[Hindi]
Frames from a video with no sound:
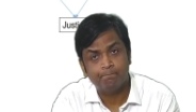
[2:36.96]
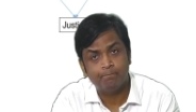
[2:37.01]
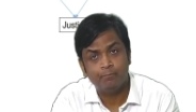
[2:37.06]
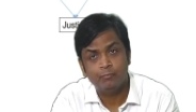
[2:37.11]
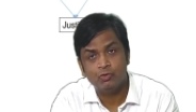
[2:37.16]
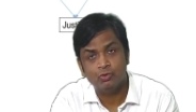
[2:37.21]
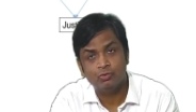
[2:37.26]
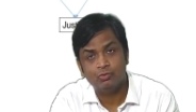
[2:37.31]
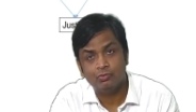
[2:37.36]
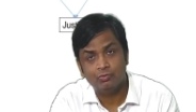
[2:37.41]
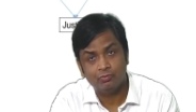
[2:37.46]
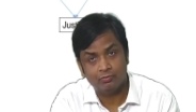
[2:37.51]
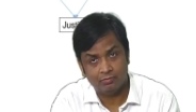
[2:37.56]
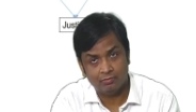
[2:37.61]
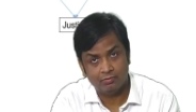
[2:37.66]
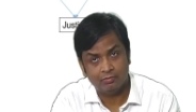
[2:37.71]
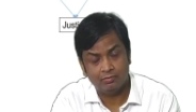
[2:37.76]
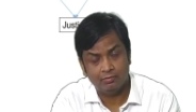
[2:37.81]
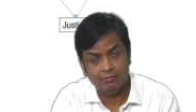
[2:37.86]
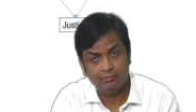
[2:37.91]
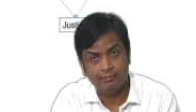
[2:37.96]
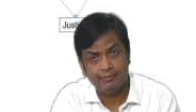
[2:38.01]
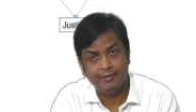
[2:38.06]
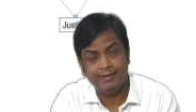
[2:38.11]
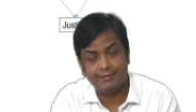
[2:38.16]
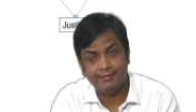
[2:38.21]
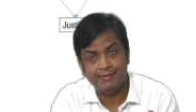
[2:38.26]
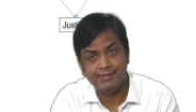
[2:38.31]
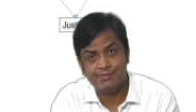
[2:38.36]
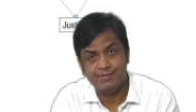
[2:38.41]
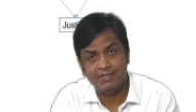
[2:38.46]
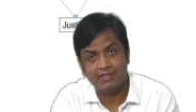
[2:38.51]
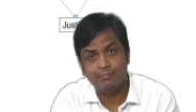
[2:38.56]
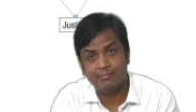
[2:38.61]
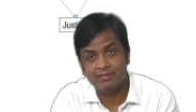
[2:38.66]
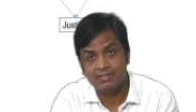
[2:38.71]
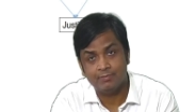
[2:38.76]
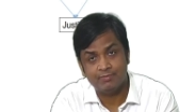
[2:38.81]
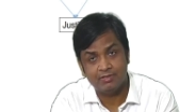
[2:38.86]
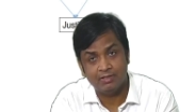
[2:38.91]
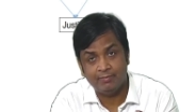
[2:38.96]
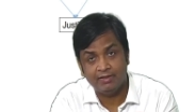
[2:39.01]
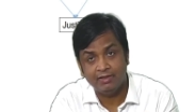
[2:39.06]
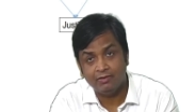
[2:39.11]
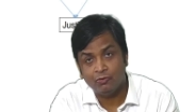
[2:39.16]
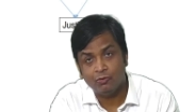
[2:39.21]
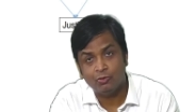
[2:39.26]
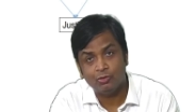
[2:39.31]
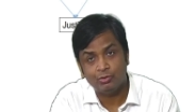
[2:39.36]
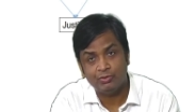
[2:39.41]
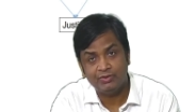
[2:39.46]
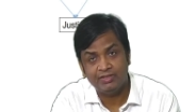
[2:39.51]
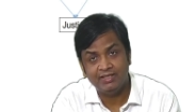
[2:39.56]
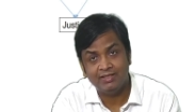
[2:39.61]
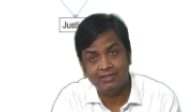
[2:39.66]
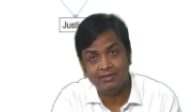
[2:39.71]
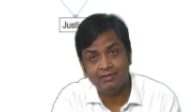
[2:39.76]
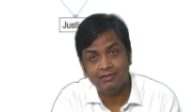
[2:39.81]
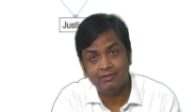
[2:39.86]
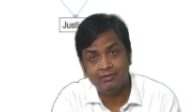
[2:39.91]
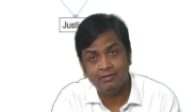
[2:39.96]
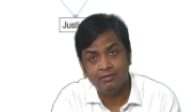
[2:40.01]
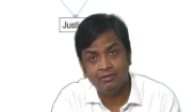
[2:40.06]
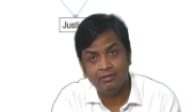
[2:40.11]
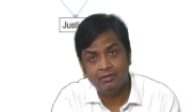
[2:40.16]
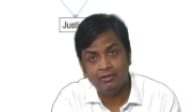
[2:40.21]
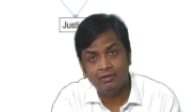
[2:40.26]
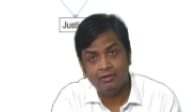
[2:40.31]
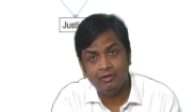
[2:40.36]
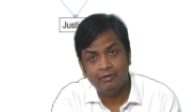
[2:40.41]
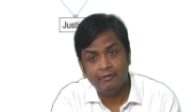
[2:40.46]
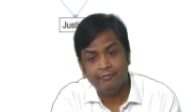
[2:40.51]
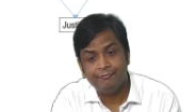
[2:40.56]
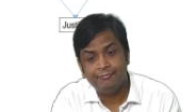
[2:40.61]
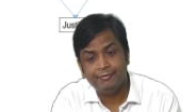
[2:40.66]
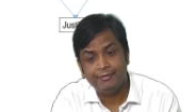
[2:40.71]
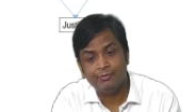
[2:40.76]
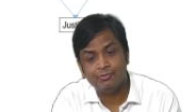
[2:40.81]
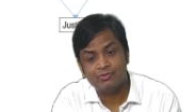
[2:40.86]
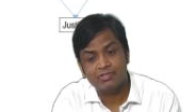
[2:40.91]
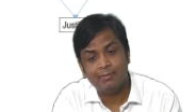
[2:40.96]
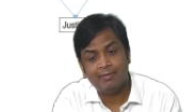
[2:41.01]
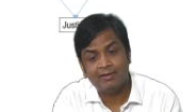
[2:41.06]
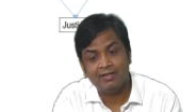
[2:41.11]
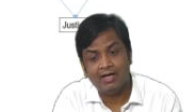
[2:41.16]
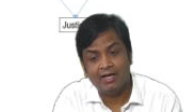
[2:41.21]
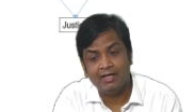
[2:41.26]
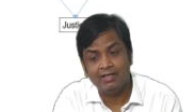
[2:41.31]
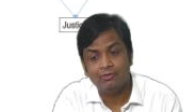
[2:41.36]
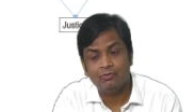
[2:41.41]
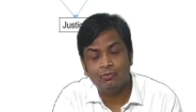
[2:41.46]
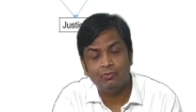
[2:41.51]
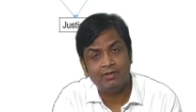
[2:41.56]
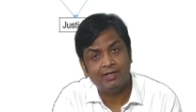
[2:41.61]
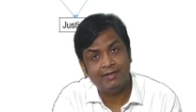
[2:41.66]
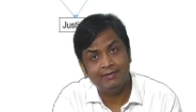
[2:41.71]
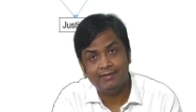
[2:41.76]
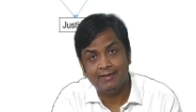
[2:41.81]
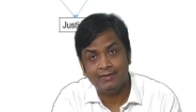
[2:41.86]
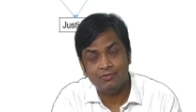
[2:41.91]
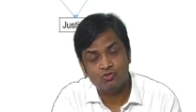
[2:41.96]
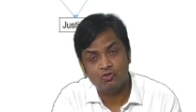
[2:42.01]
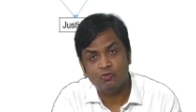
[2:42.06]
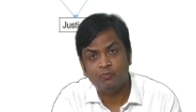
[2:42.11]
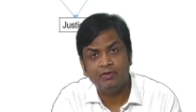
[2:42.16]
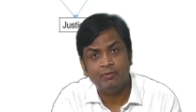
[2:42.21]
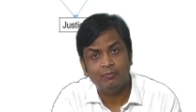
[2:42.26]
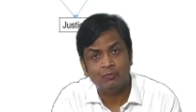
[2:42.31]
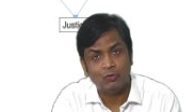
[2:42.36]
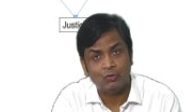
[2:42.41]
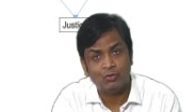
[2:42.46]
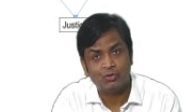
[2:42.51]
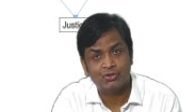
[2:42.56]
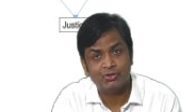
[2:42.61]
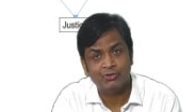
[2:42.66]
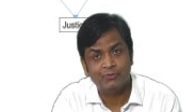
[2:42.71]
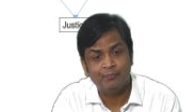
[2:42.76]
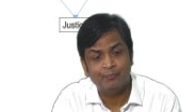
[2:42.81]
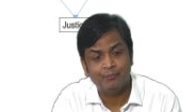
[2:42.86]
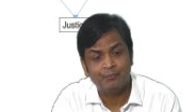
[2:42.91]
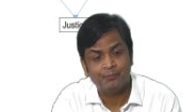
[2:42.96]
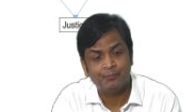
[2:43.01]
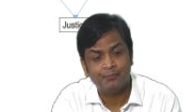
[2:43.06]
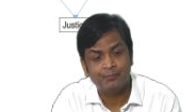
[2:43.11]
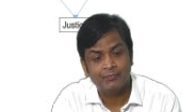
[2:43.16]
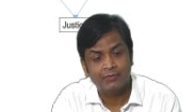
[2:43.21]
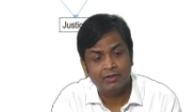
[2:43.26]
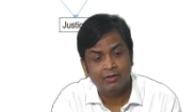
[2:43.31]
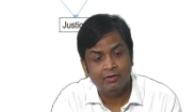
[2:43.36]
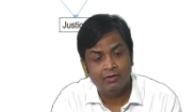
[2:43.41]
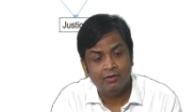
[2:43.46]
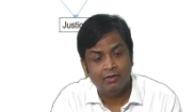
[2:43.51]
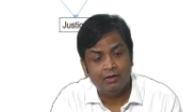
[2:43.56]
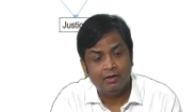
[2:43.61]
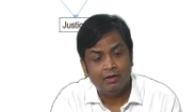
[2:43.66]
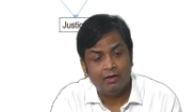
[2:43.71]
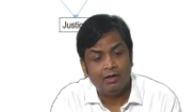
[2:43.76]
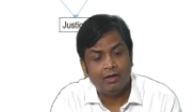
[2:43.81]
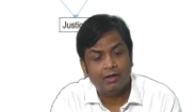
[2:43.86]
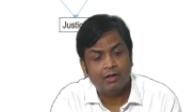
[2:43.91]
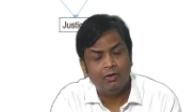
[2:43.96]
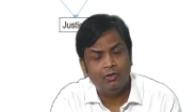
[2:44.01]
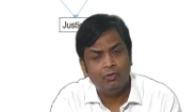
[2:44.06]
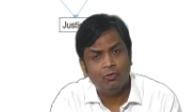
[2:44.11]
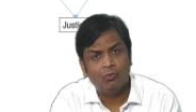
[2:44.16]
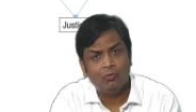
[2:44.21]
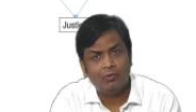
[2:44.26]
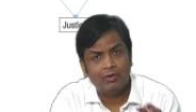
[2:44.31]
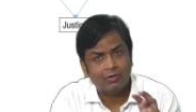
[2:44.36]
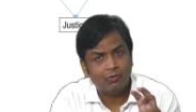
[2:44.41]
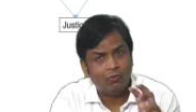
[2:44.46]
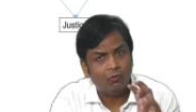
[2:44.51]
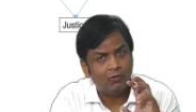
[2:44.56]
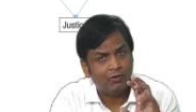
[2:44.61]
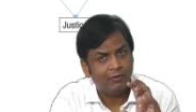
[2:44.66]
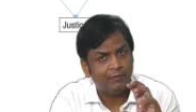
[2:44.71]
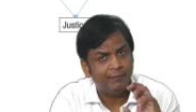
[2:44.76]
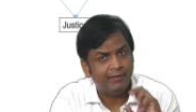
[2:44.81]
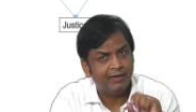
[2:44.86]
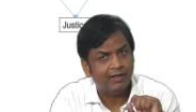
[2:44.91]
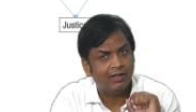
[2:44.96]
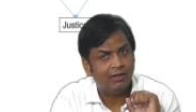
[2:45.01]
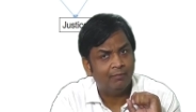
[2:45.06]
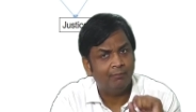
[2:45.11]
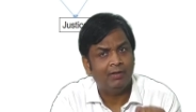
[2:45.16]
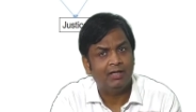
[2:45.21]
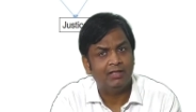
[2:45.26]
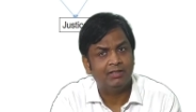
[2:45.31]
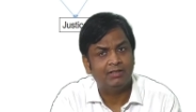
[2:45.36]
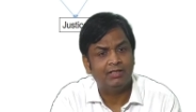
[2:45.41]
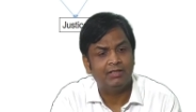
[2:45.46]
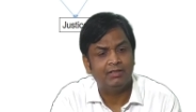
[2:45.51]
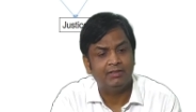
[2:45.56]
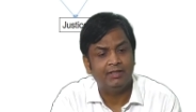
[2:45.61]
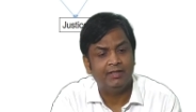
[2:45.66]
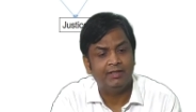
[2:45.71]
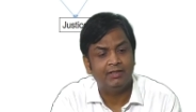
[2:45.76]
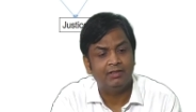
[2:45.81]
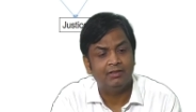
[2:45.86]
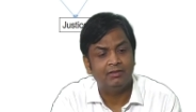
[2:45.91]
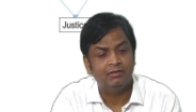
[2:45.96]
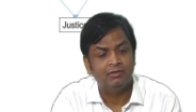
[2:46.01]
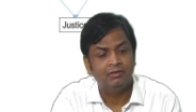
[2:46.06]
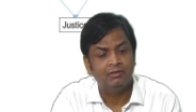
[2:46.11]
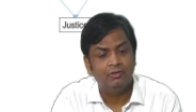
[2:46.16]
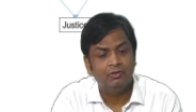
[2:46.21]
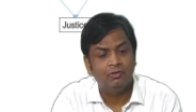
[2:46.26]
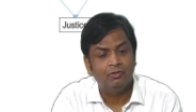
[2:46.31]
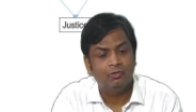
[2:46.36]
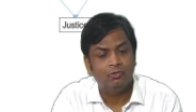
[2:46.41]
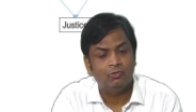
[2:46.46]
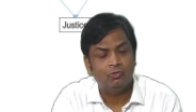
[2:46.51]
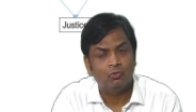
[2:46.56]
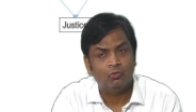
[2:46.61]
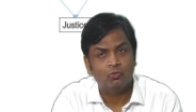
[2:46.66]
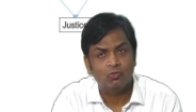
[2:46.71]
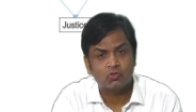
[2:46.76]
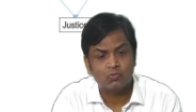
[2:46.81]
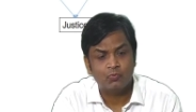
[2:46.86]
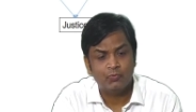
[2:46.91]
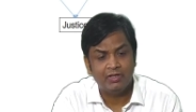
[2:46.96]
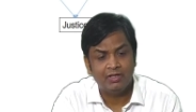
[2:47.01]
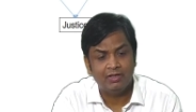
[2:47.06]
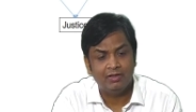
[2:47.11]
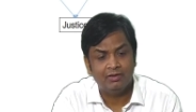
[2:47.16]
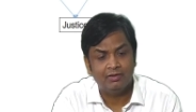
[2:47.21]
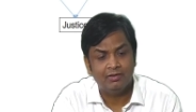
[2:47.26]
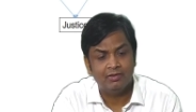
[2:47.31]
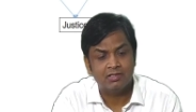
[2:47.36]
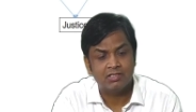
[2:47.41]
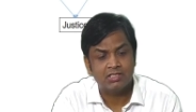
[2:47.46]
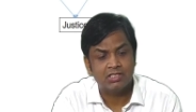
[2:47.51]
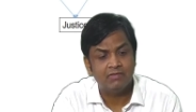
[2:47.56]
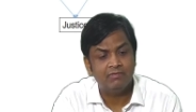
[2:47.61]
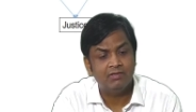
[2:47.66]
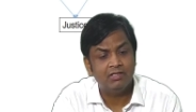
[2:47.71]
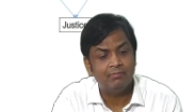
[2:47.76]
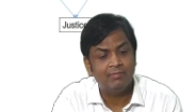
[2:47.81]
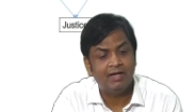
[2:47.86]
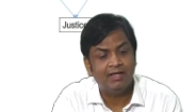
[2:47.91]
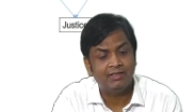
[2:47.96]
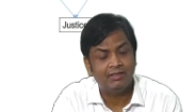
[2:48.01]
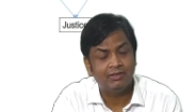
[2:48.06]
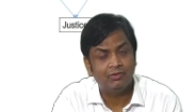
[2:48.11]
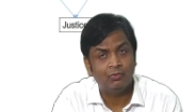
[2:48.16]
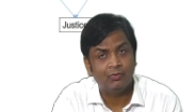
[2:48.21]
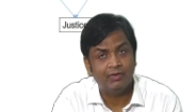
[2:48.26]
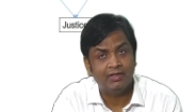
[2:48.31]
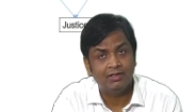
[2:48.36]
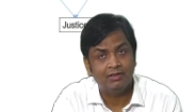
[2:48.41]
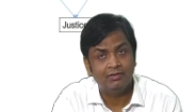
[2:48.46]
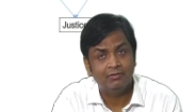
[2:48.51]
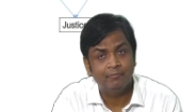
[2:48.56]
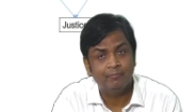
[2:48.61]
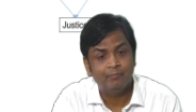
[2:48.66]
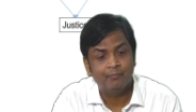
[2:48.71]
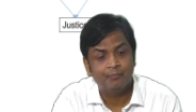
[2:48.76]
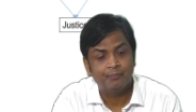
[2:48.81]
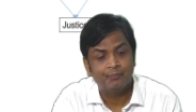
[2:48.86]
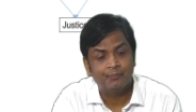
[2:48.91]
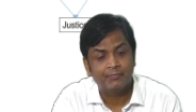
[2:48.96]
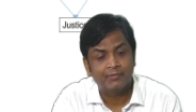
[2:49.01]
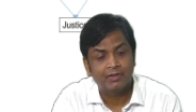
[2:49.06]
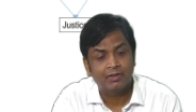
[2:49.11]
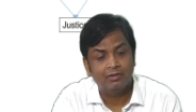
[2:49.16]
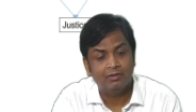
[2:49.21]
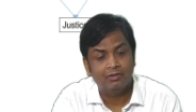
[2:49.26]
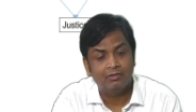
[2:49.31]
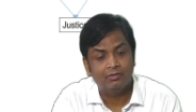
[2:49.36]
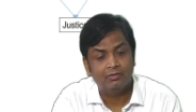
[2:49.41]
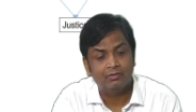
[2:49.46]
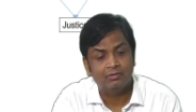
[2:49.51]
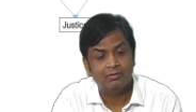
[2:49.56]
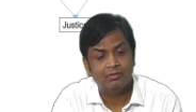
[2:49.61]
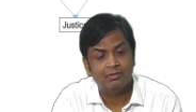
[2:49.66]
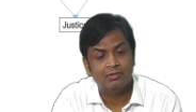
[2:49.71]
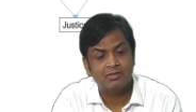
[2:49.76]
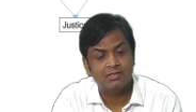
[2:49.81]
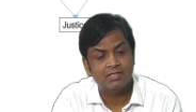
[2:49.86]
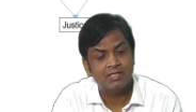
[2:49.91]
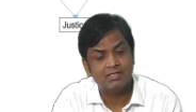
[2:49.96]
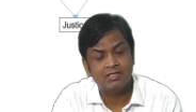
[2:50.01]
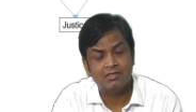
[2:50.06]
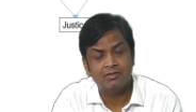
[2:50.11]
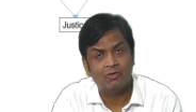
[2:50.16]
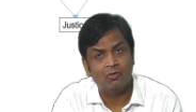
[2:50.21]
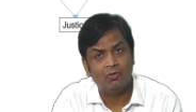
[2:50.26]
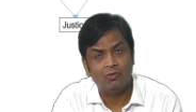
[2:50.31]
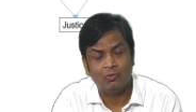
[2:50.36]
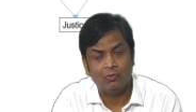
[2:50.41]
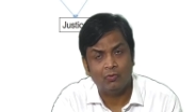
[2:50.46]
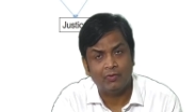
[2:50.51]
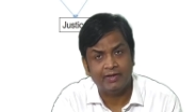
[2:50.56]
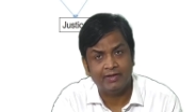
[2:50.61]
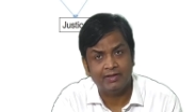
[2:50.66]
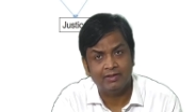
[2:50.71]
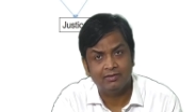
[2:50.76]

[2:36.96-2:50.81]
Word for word: जो एक डिस्ट्रिक्ट में सबसे बड़ी कोर्ट होती है फिर उसके बाद हाई कोर्ट एंड देन सुप्रीम कोर्ट अगर लोअर कोर्ट में अगर हम बात करते हैं ना तो उसमें सिविल मैटर हो गया और सेशन कोर्ट हो गए